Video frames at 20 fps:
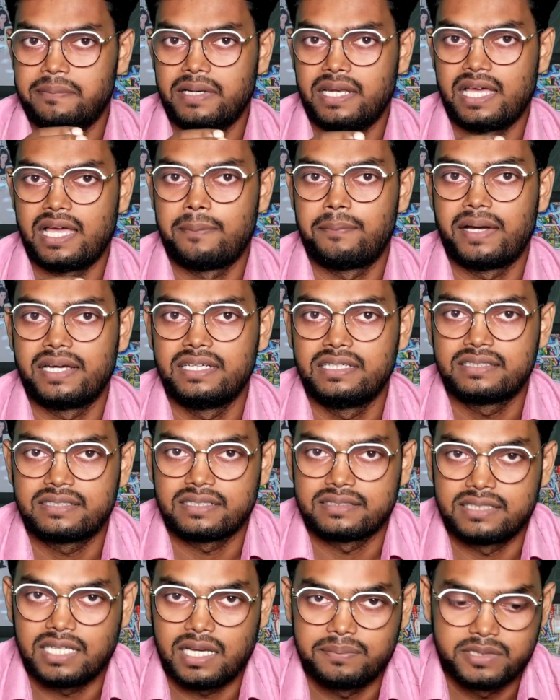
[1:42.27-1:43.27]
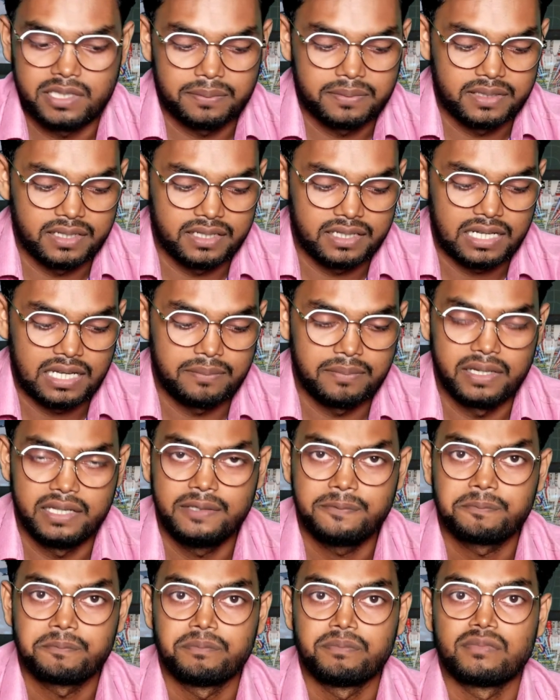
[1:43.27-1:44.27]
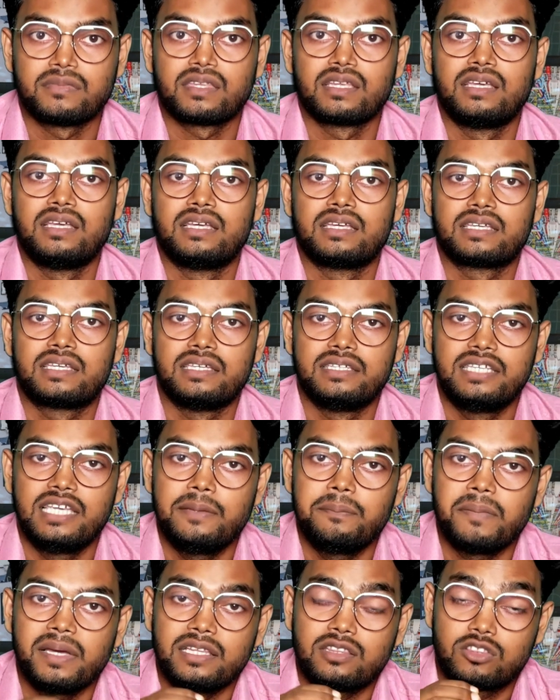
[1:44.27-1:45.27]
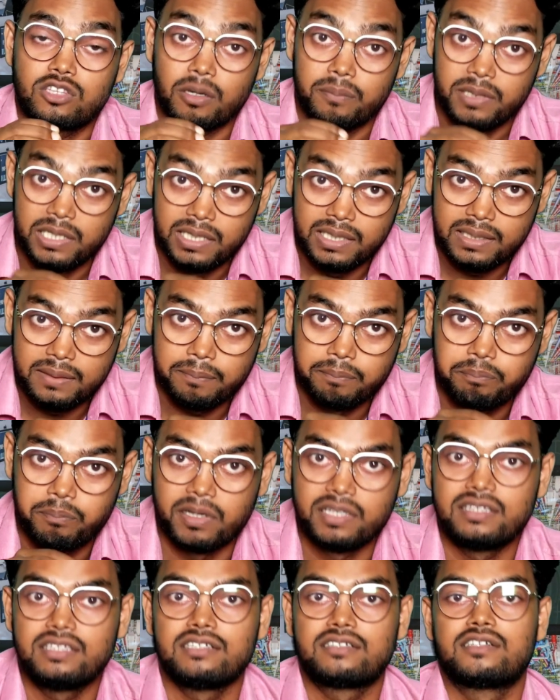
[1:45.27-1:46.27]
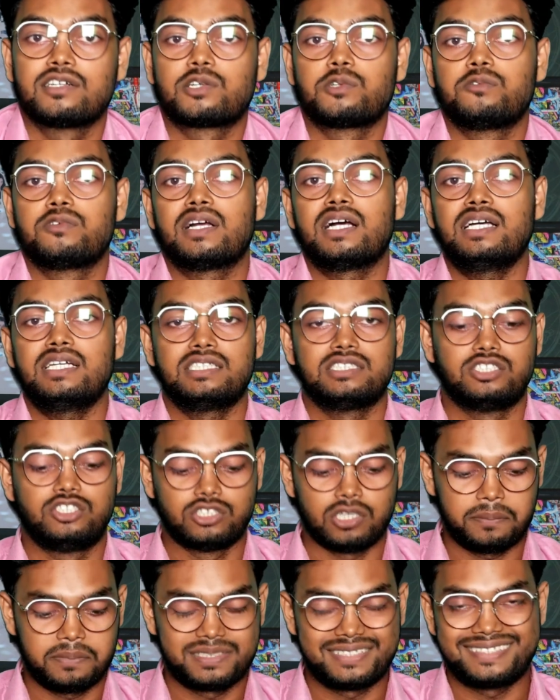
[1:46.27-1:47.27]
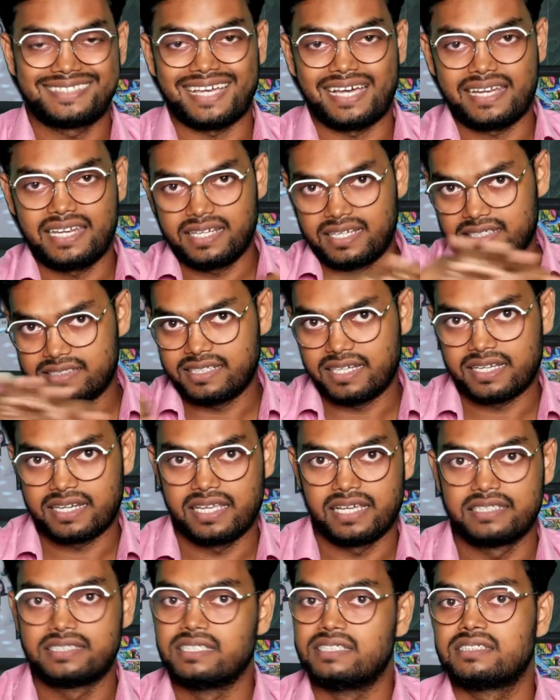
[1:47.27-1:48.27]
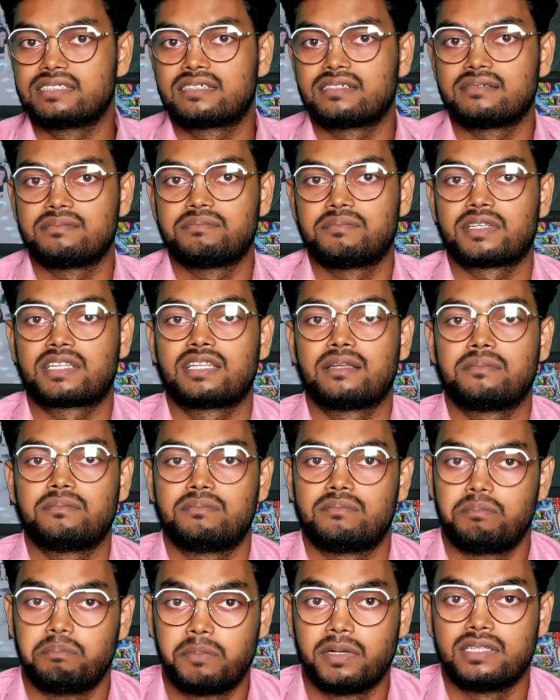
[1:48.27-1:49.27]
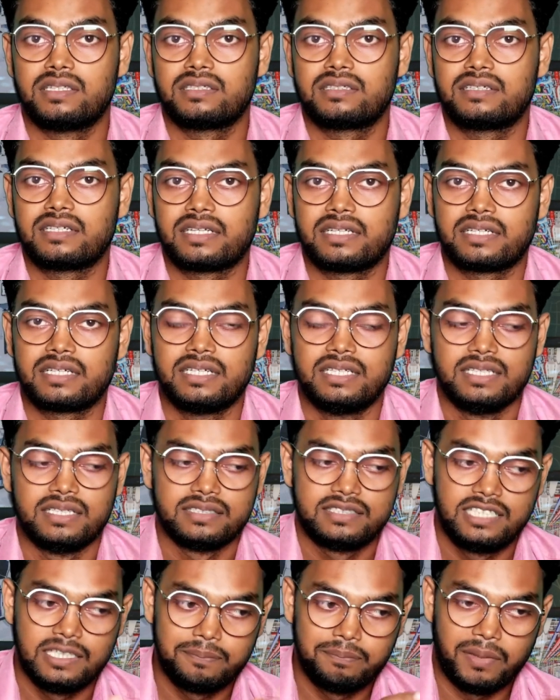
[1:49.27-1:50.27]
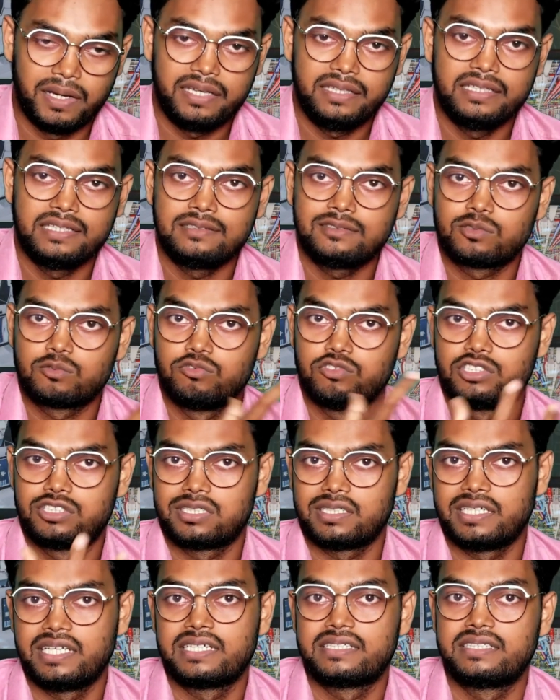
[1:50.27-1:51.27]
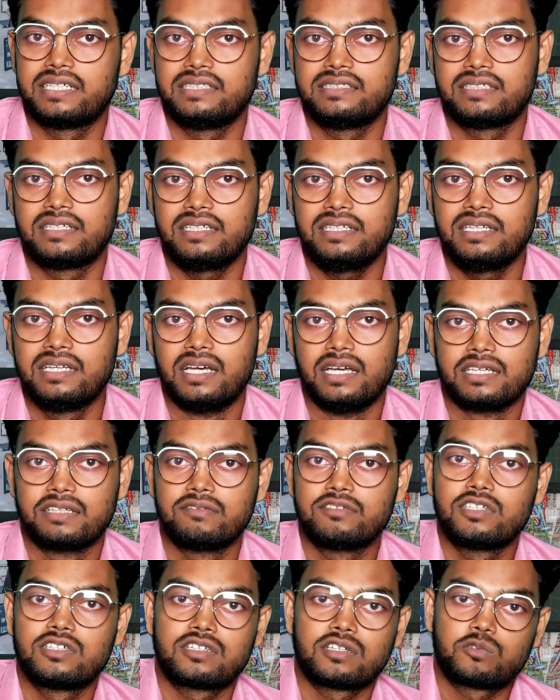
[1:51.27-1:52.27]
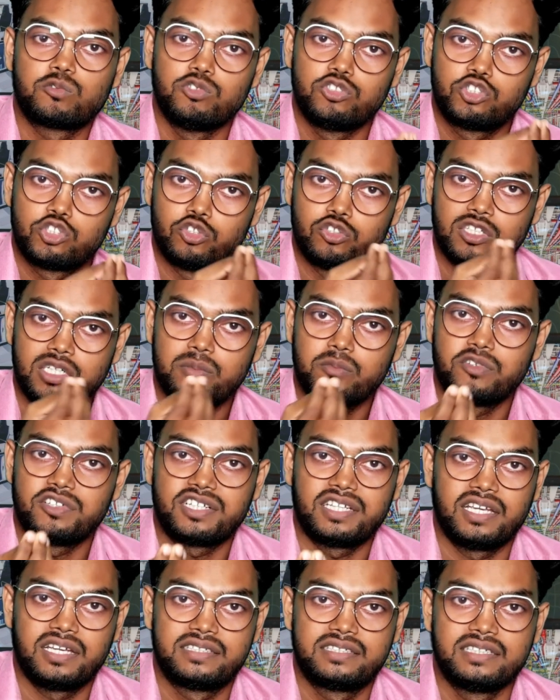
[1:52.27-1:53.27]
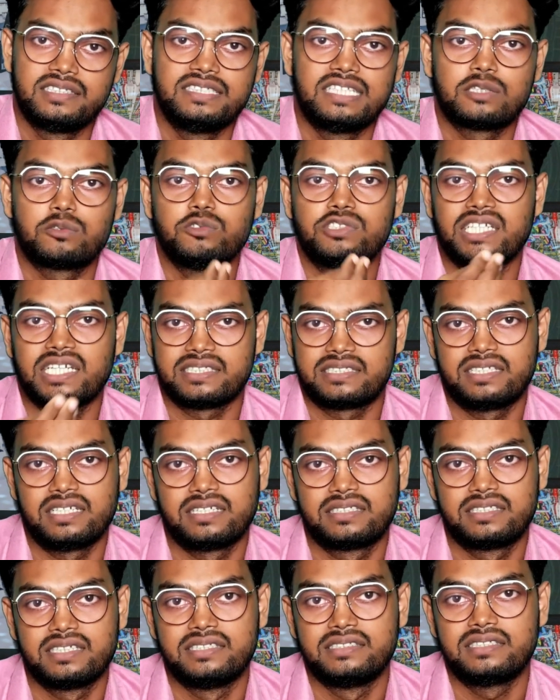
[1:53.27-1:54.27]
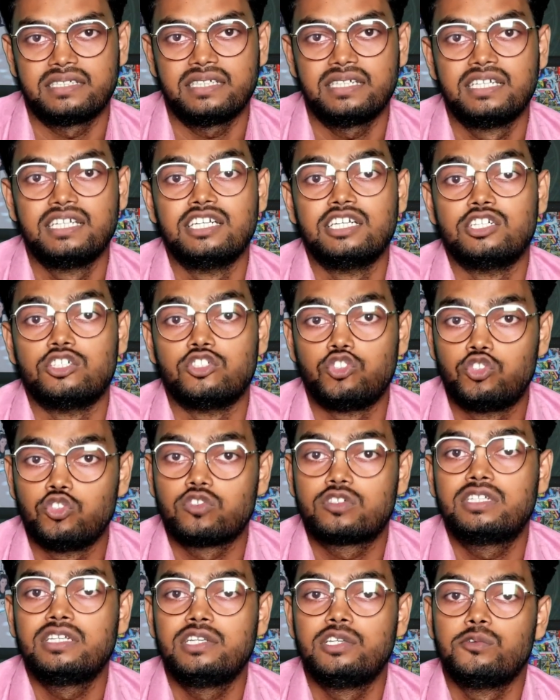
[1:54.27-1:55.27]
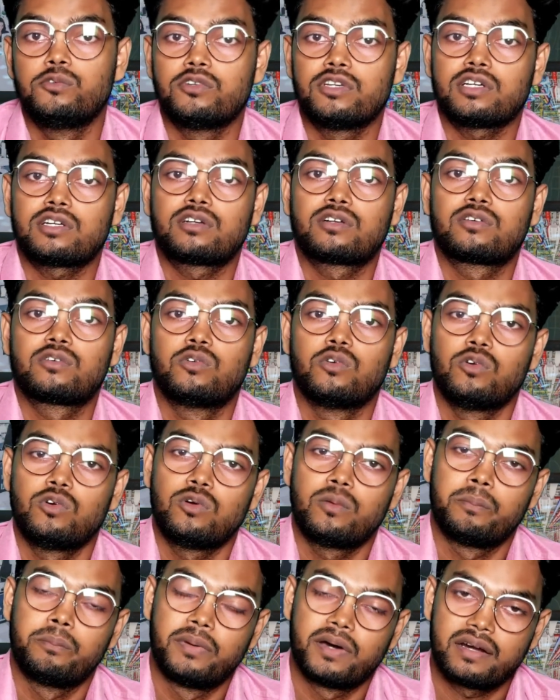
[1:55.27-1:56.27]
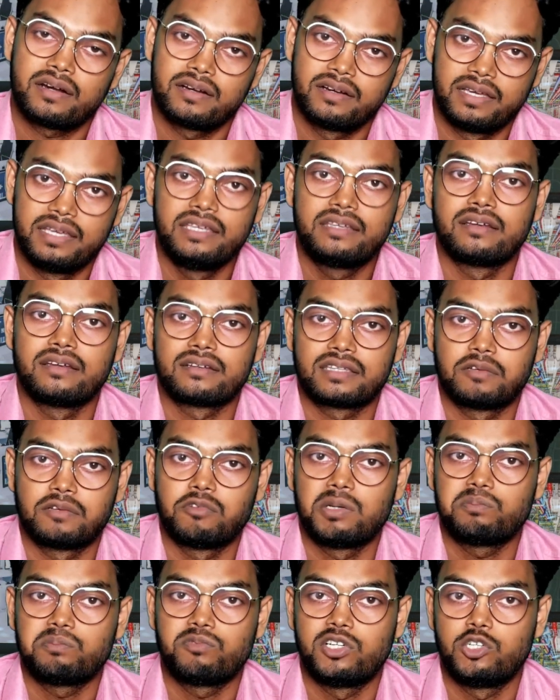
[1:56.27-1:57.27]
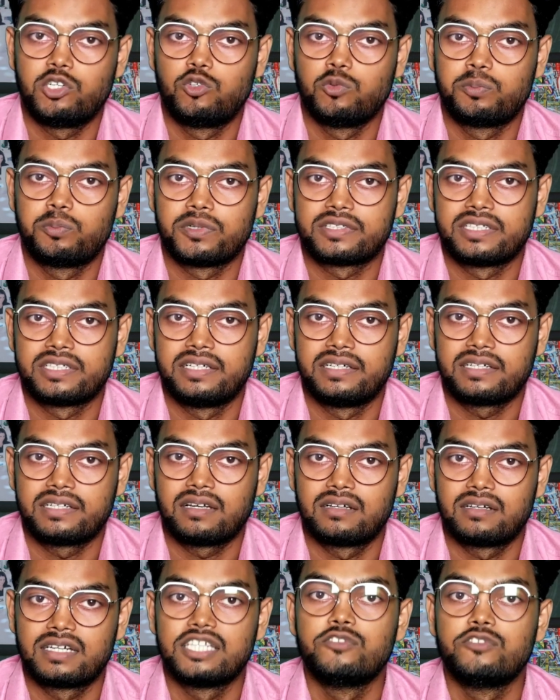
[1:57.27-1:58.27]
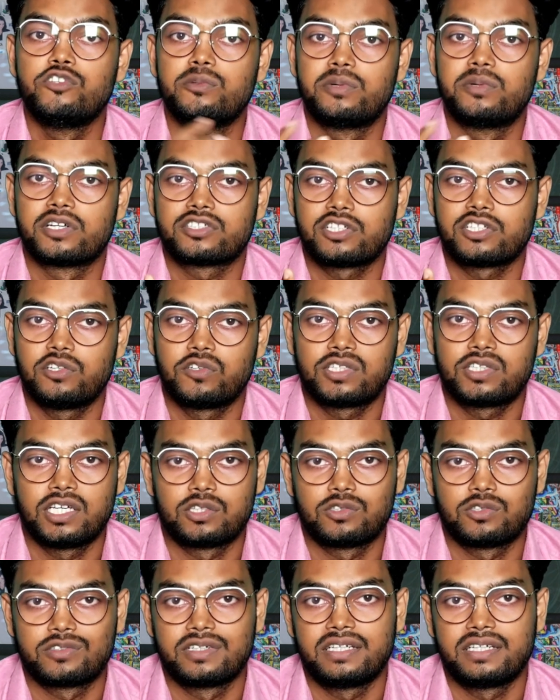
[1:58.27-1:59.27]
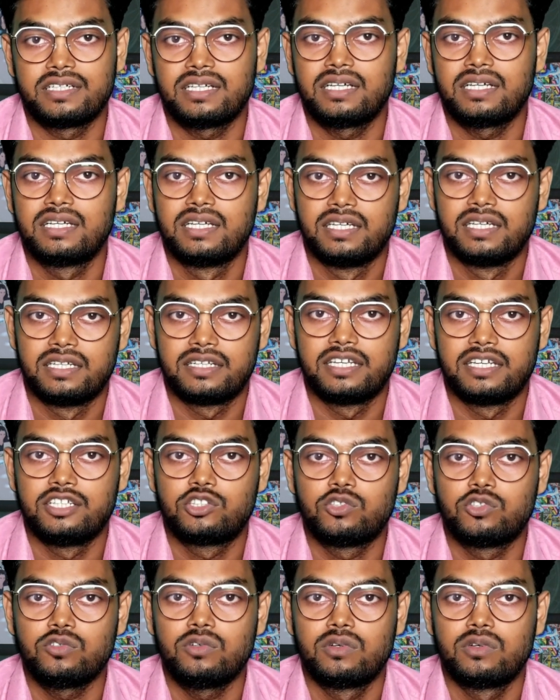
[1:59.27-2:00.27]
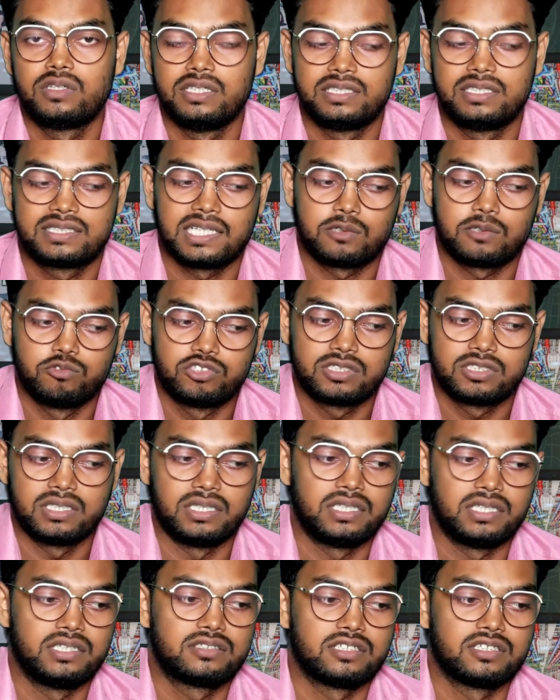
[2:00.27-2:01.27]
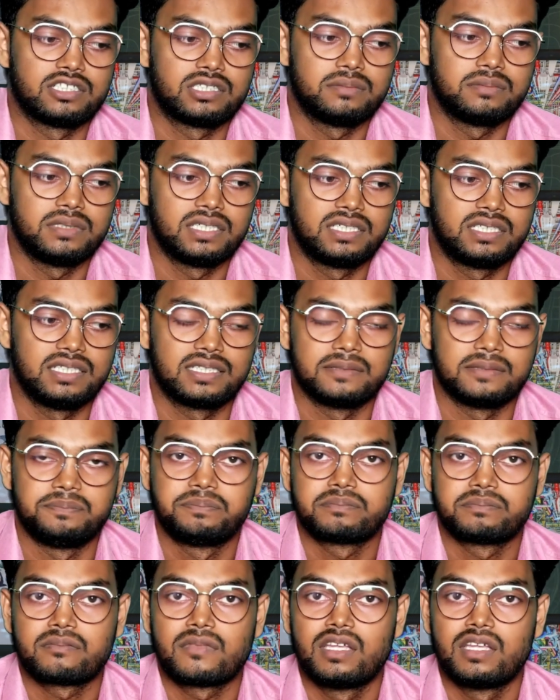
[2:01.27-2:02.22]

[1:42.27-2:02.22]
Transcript: मामला है बाइनेंस का साफ साफ कहना है भाई कि ये मैं तभी बंद करूंगा जब सारे के सारे एक्सचेंज मतलब बंद करेंगे सिर्फ बाइनेंस कुछ एक्सचेंज नहीं क्योंकि अगर कुछ छोटे मोटे एक्सचेंज है कुछ ऐसे एक्सचेंज है जो कि लूना को बर्न नहीं करता 1.2 परसेंट का अगर यूनिवर्सल होता है तो करेगा नहीं तो इसका कुछ कंडीशन भी है ठीक है